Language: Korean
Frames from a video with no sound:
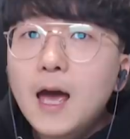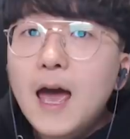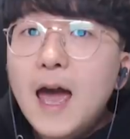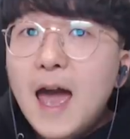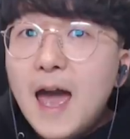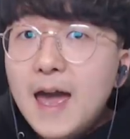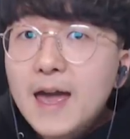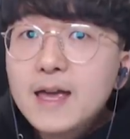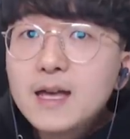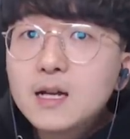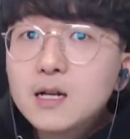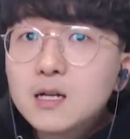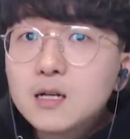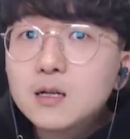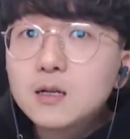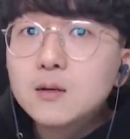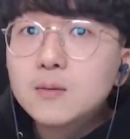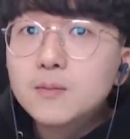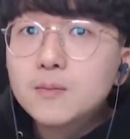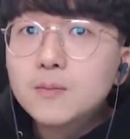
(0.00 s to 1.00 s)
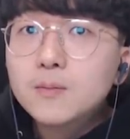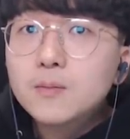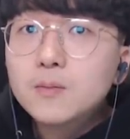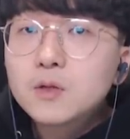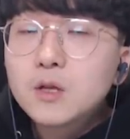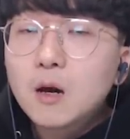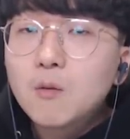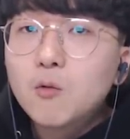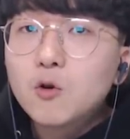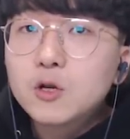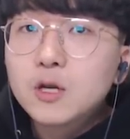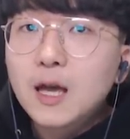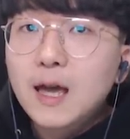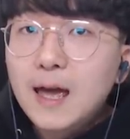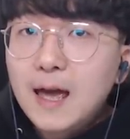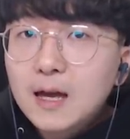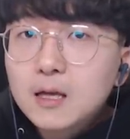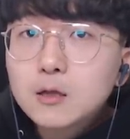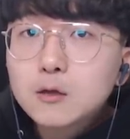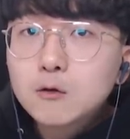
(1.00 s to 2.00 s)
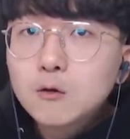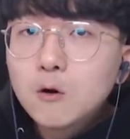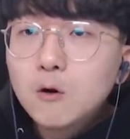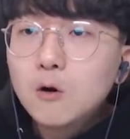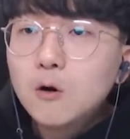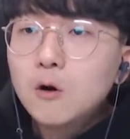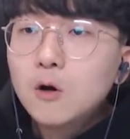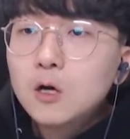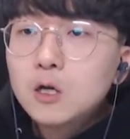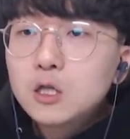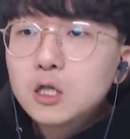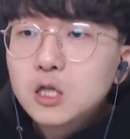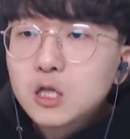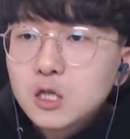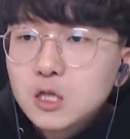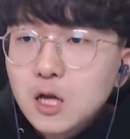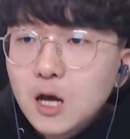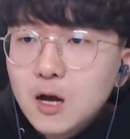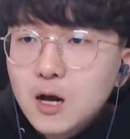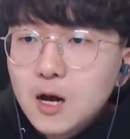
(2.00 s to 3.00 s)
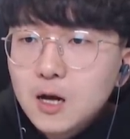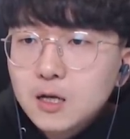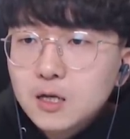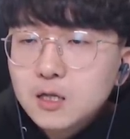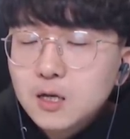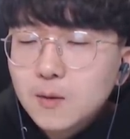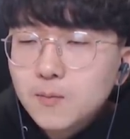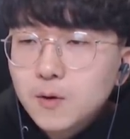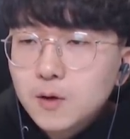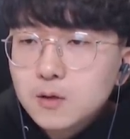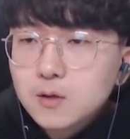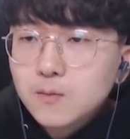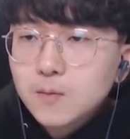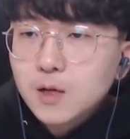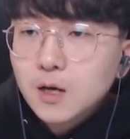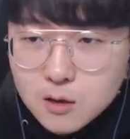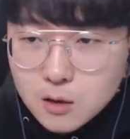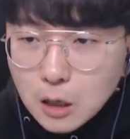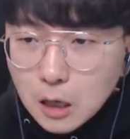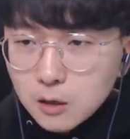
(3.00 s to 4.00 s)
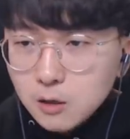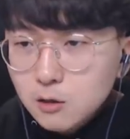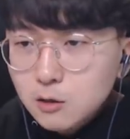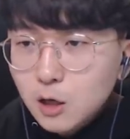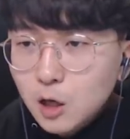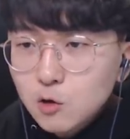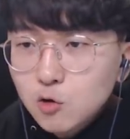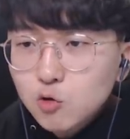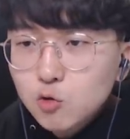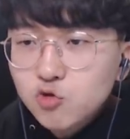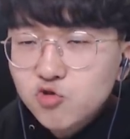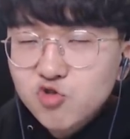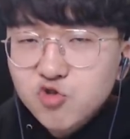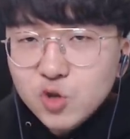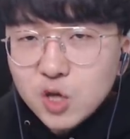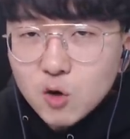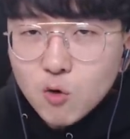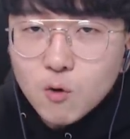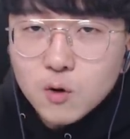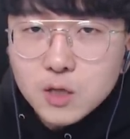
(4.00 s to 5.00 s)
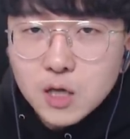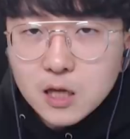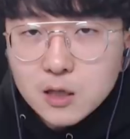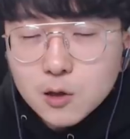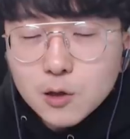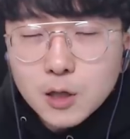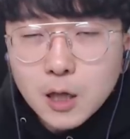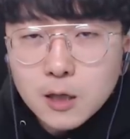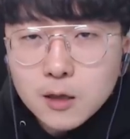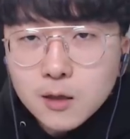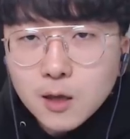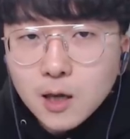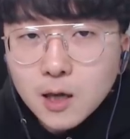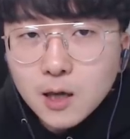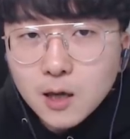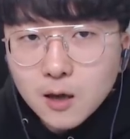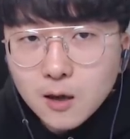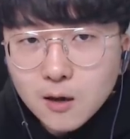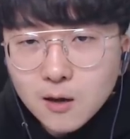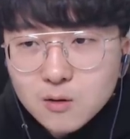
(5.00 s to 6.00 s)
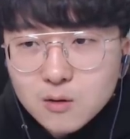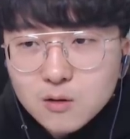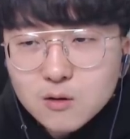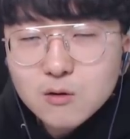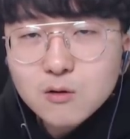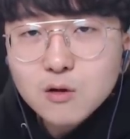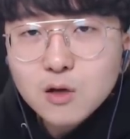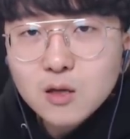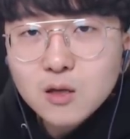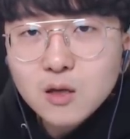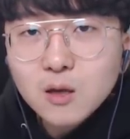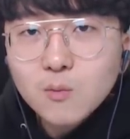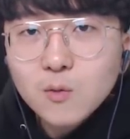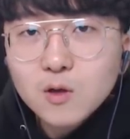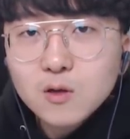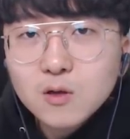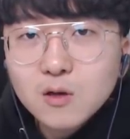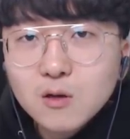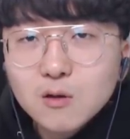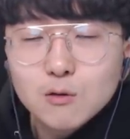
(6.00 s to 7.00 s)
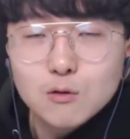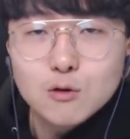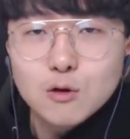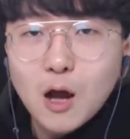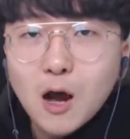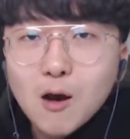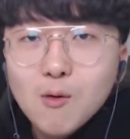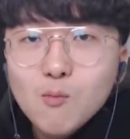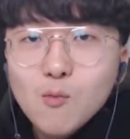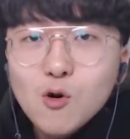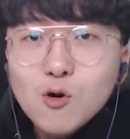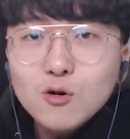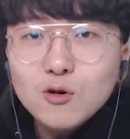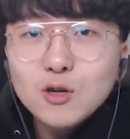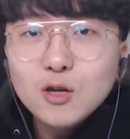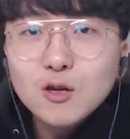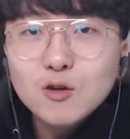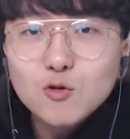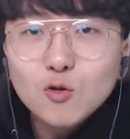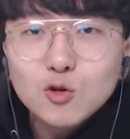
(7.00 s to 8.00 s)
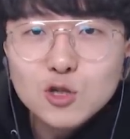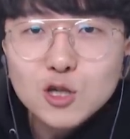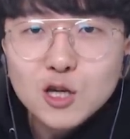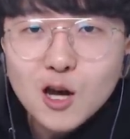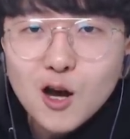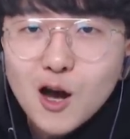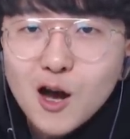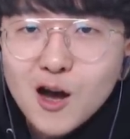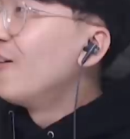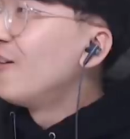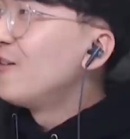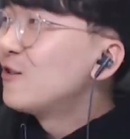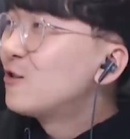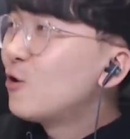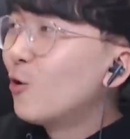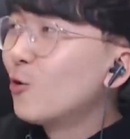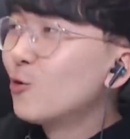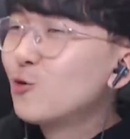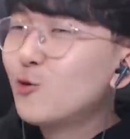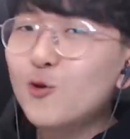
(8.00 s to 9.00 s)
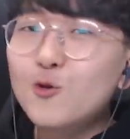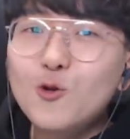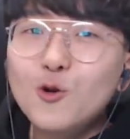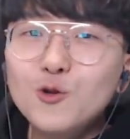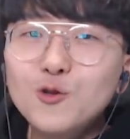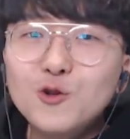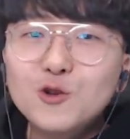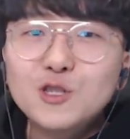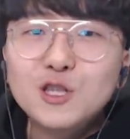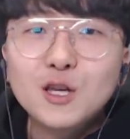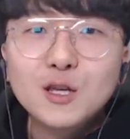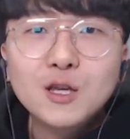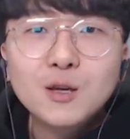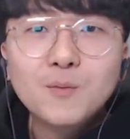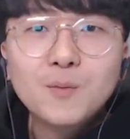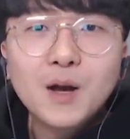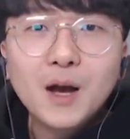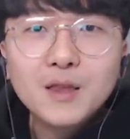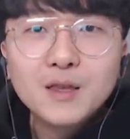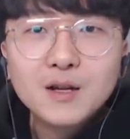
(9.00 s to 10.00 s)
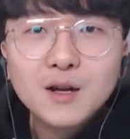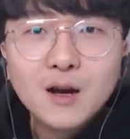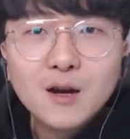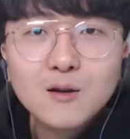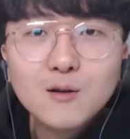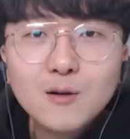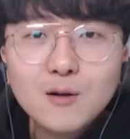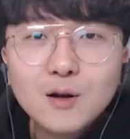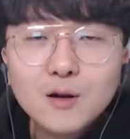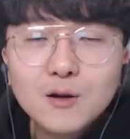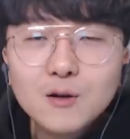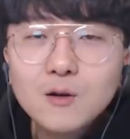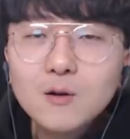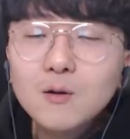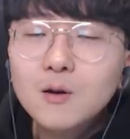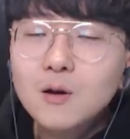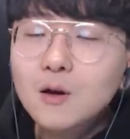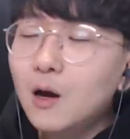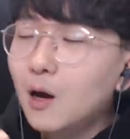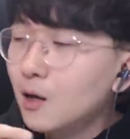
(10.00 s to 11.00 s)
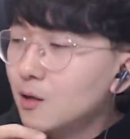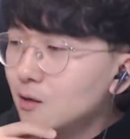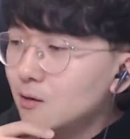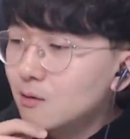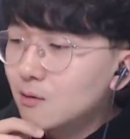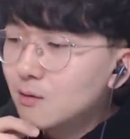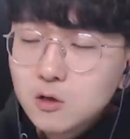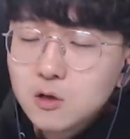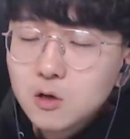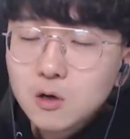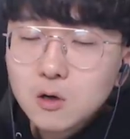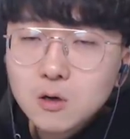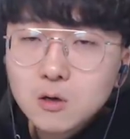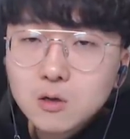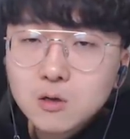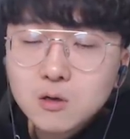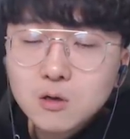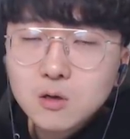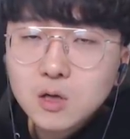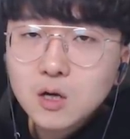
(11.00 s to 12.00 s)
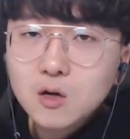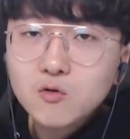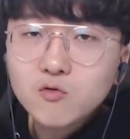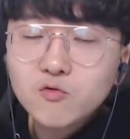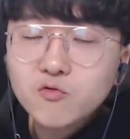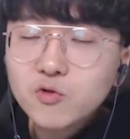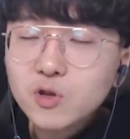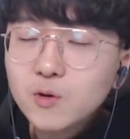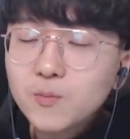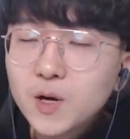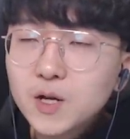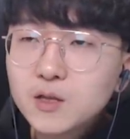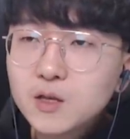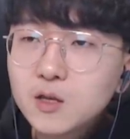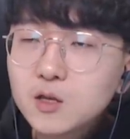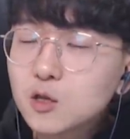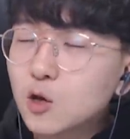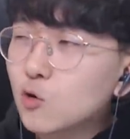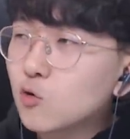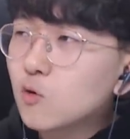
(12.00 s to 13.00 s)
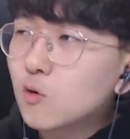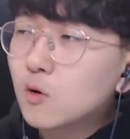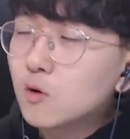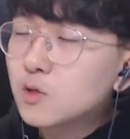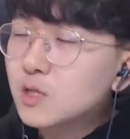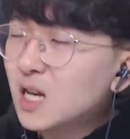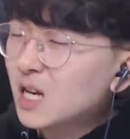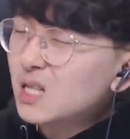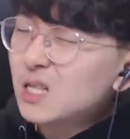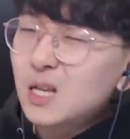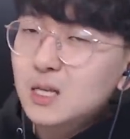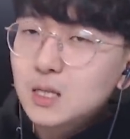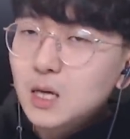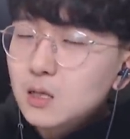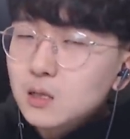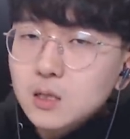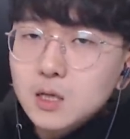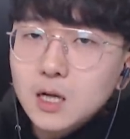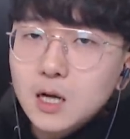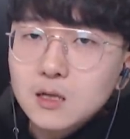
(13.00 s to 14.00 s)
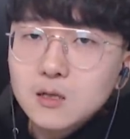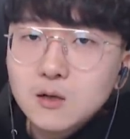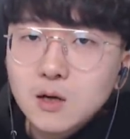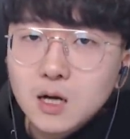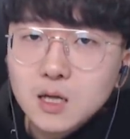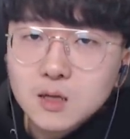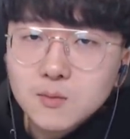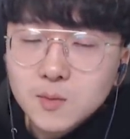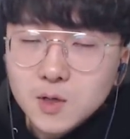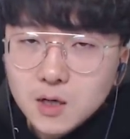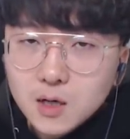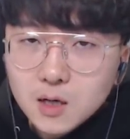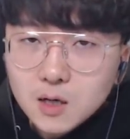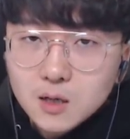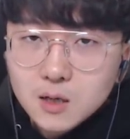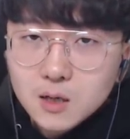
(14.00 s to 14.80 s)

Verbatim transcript: A급 당먹기 X로 지나가기 잡혔습니다. 얘는 그래도 중위권에 있던 앤데 이렇게 되면은 닭먹기조차 정교권으로 진입 가능한 건가요? 아니 이러 이러다가 우리 반이 정교권 싹 다 싹쓸이 가는 거 아닙니까?